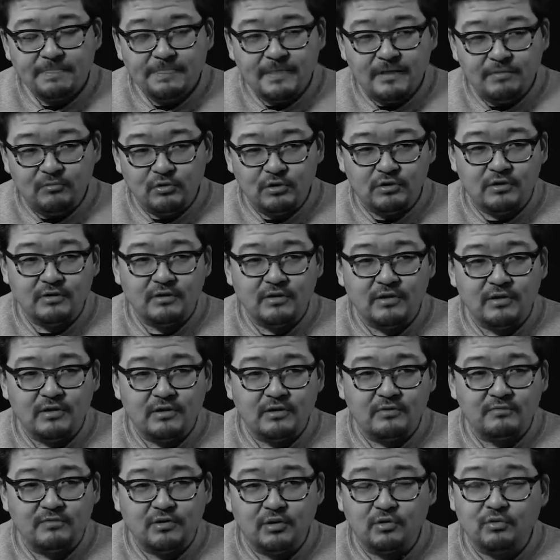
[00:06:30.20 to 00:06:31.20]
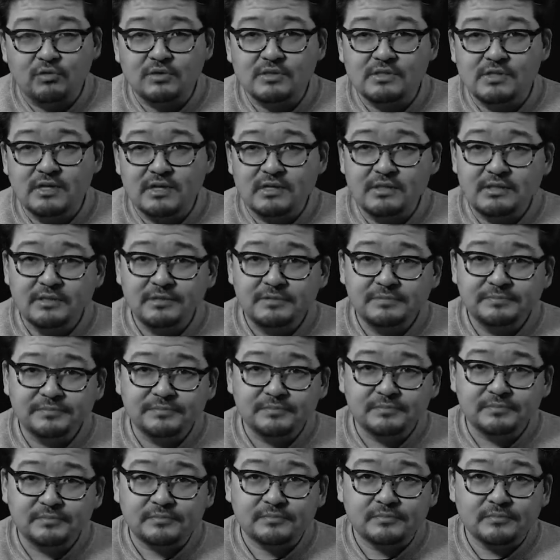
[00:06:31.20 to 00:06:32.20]
И вот э, в такое здание
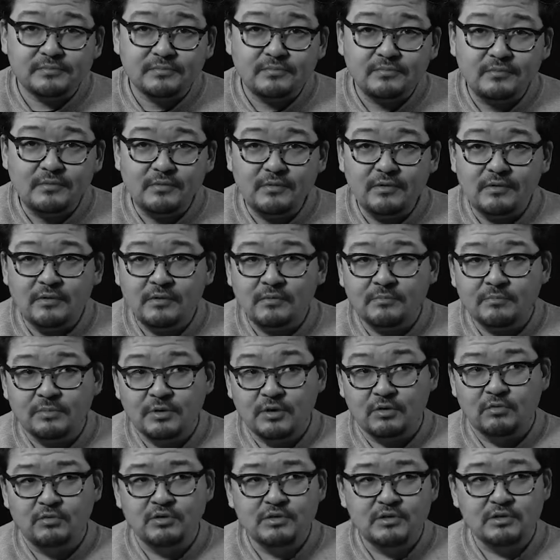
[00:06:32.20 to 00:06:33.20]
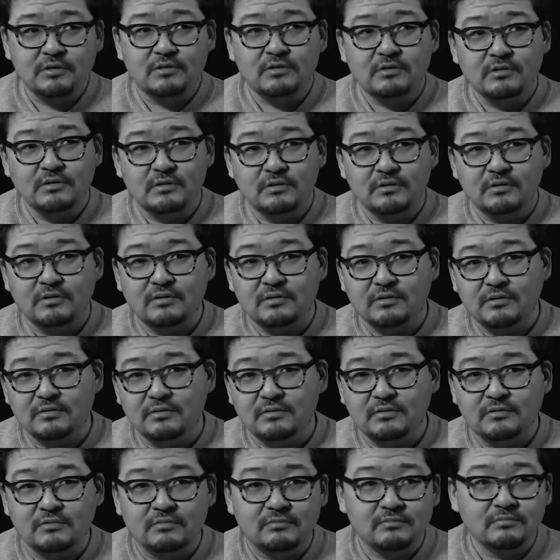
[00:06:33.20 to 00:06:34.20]
приходит
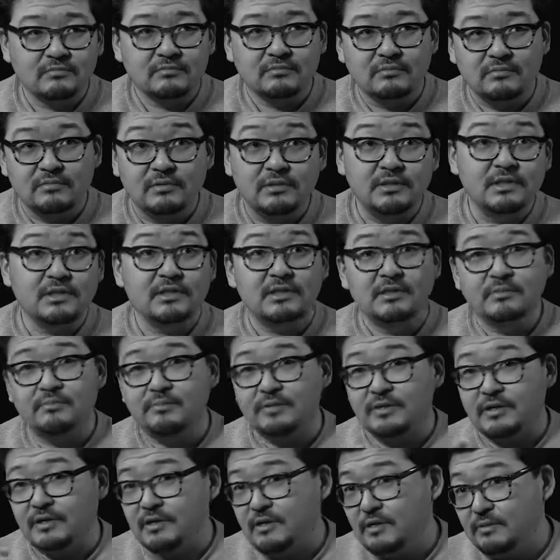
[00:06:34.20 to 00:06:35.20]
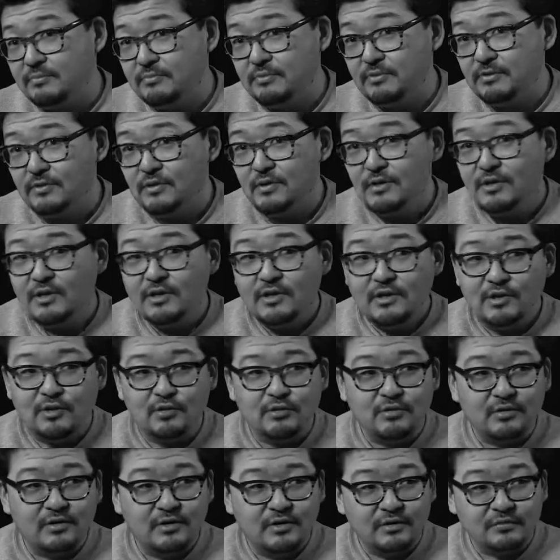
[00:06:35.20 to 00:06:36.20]
э, некий прораб, и
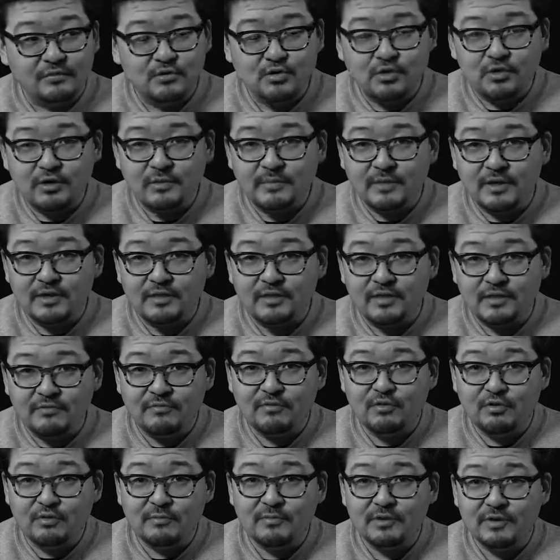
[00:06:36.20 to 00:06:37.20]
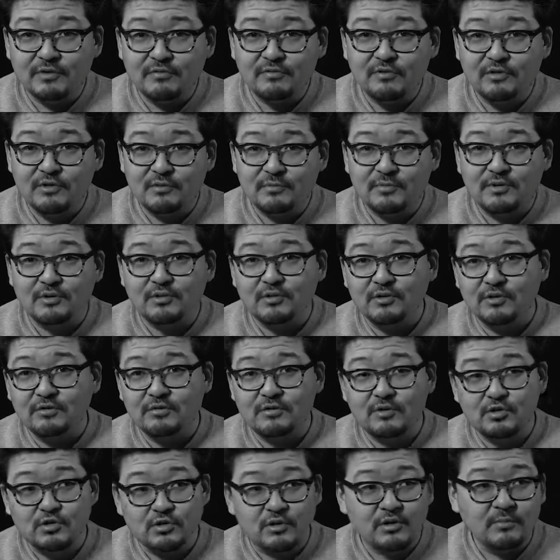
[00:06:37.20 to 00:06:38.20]
он говорит, все, ребята, реформа, реформа. Он
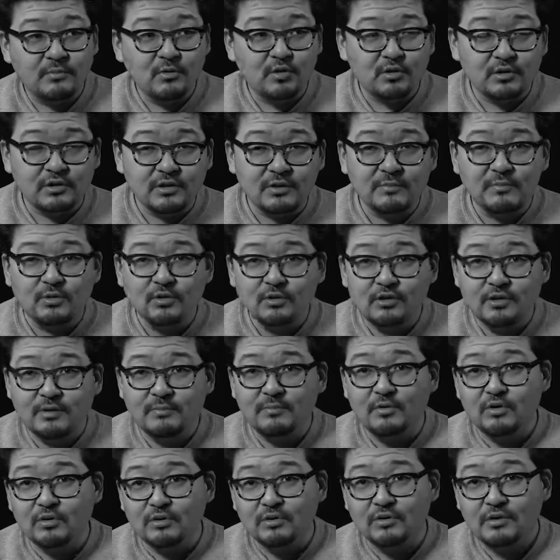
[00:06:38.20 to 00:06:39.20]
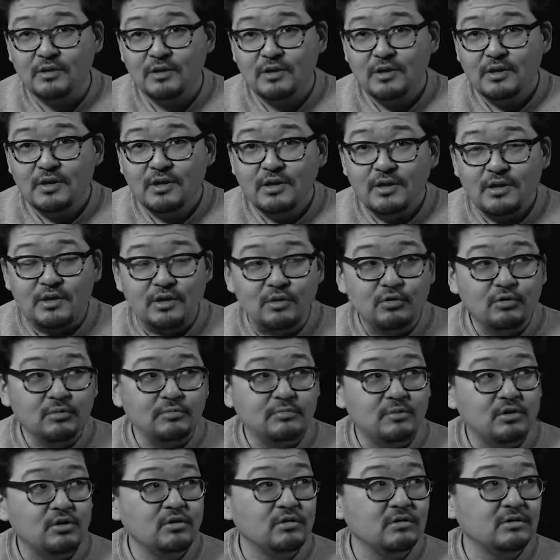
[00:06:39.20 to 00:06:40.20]
говорит, все, ремонт, ремонт, ремонт. И
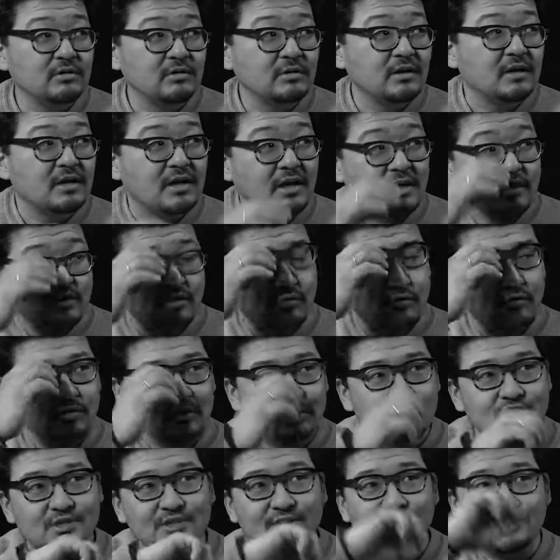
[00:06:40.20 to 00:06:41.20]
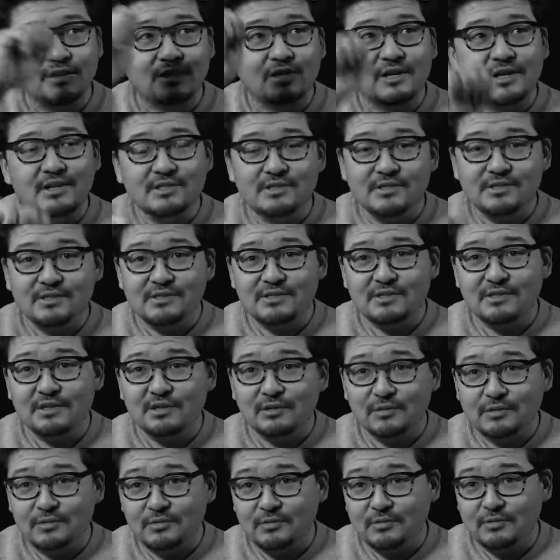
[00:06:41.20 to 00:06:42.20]
он берет краску и начинает красить
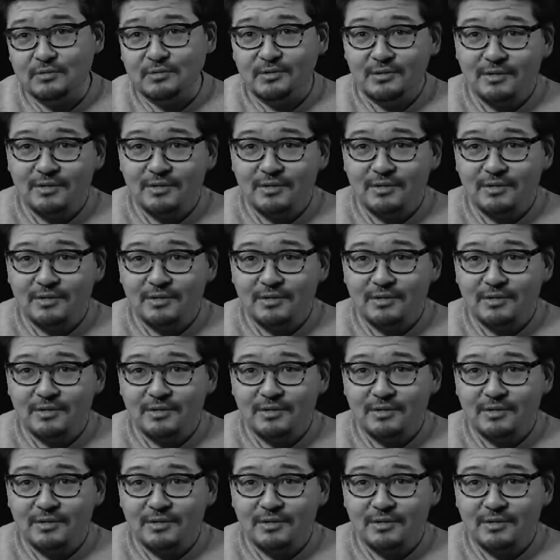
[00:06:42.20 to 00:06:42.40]
стену.